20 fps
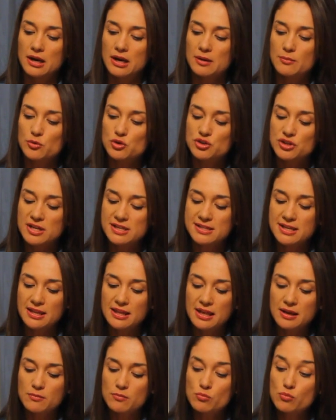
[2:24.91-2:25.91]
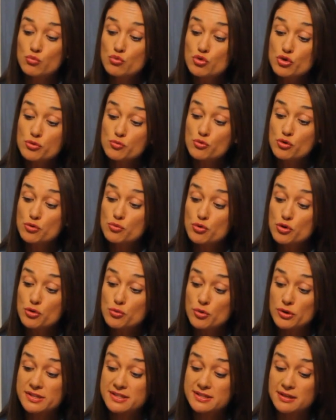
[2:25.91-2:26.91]
La mostaza da muy, muy, muy
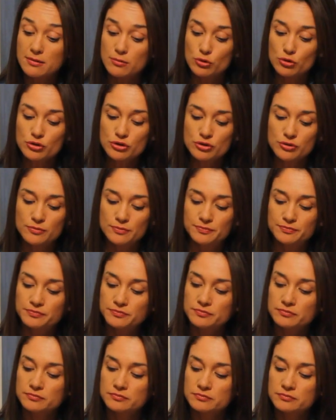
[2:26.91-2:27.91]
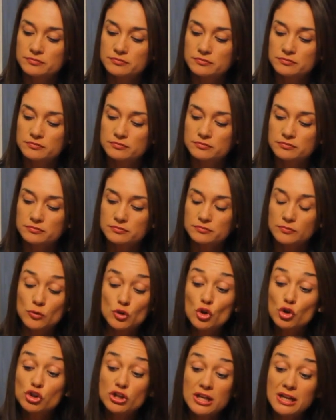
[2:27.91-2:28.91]
buen sabor.
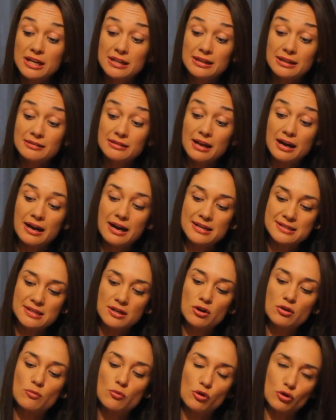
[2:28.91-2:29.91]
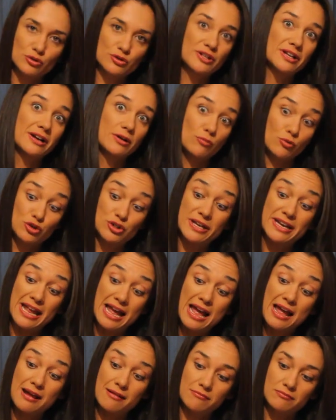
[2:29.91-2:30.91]
No tiene tanta grasa como, lo, como
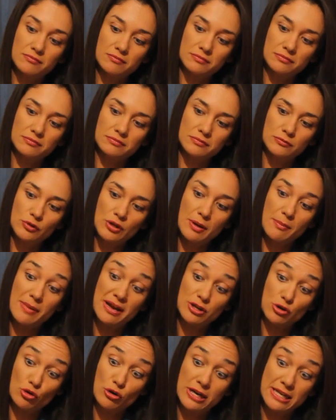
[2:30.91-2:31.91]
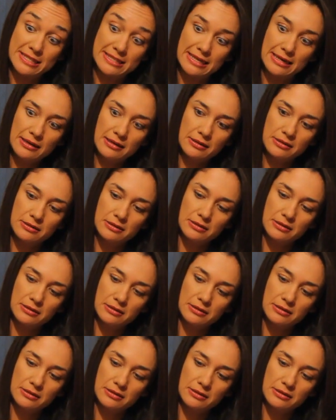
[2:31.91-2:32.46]
sería una mayonesa.